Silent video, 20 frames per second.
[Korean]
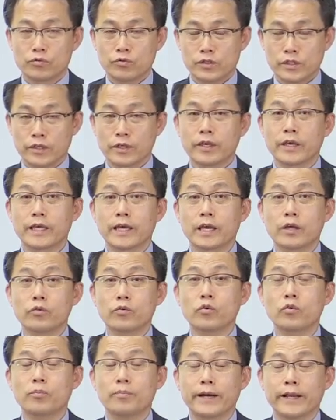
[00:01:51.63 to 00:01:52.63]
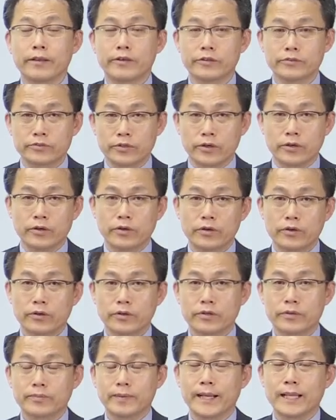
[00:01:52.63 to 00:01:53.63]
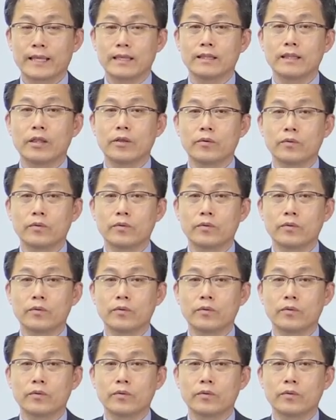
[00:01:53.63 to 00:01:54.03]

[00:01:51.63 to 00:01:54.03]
출제 경향이 조금 바뀌어서 그 바뀐